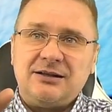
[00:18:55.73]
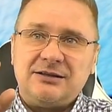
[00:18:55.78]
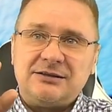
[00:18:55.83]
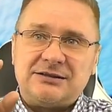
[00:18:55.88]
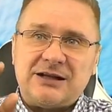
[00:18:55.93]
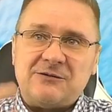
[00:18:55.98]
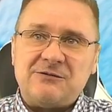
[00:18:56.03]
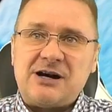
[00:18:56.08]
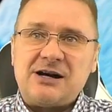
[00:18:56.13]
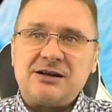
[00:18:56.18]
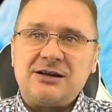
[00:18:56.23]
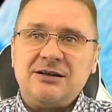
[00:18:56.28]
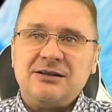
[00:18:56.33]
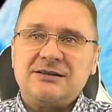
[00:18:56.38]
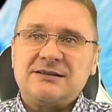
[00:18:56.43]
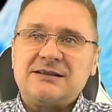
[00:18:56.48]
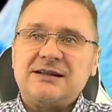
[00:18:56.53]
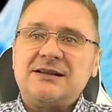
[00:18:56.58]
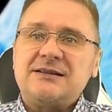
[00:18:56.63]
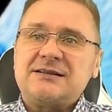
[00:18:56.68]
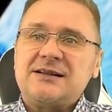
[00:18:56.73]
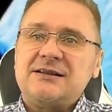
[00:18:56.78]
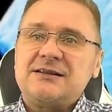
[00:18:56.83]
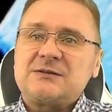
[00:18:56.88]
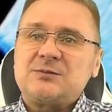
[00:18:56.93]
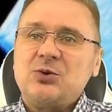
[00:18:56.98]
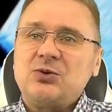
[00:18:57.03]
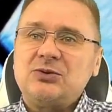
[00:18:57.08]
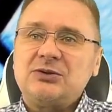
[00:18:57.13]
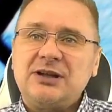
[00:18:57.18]
Товары зрители
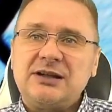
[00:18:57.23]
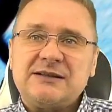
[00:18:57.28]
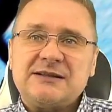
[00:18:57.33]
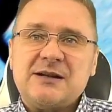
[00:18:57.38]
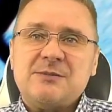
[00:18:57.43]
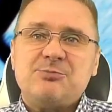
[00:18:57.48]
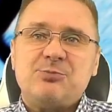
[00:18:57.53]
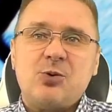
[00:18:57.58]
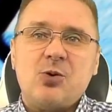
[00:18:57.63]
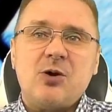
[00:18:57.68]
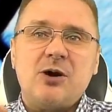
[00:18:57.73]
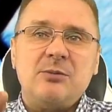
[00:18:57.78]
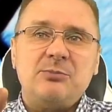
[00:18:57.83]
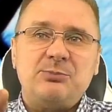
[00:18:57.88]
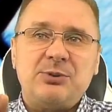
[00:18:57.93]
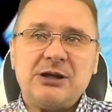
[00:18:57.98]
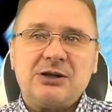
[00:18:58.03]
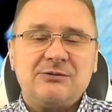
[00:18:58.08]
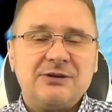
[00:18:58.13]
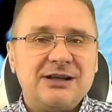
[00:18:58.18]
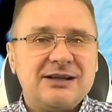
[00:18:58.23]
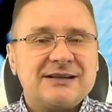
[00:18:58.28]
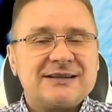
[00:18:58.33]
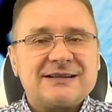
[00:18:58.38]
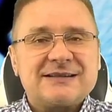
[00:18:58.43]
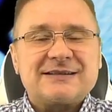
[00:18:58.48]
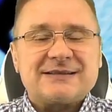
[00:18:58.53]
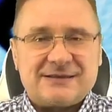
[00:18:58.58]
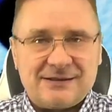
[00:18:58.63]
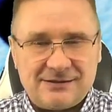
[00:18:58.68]
смогут найти по первой
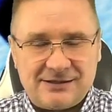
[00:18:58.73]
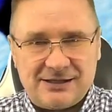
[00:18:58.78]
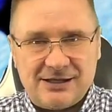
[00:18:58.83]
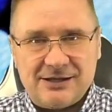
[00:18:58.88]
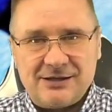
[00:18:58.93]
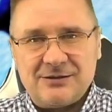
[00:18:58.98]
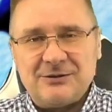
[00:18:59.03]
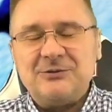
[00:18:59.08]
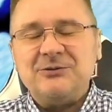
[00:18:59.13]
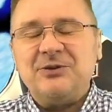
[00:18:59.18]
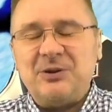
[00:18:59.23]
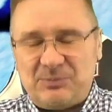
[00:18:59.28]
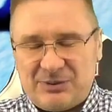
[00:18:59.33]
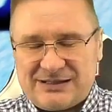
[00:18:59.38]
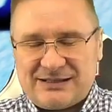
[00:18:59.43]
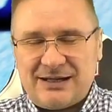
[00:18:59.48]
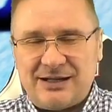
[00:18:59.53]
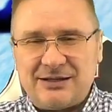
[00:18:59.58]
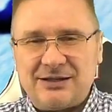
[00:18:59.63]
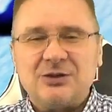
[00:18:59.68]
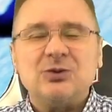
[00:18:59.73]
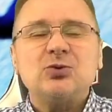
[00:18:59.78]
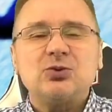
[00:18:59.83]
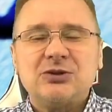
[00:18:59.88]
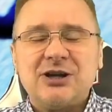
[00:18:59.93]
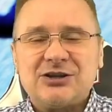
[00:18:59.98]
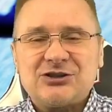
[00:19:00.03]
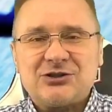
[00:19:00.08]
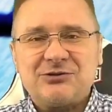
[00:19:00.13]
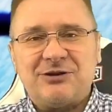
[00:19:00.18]
ссылке в описании.
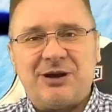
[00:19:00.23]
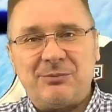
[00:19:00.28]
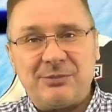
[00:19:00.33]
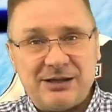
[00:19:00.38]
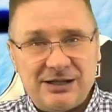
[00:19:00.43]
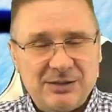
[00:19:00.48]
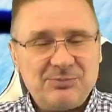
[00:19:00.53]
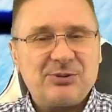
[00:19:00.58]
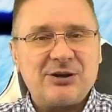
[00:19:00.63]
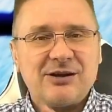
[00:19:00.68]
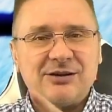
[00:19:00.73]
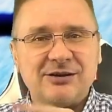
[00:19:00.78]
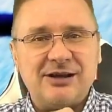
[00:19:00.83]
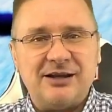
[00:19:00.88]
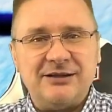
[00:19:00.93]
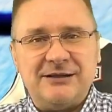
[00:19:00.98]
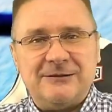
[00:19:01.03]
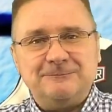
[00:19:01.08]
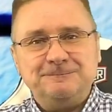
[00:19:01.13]
Удачи вам и прохлады!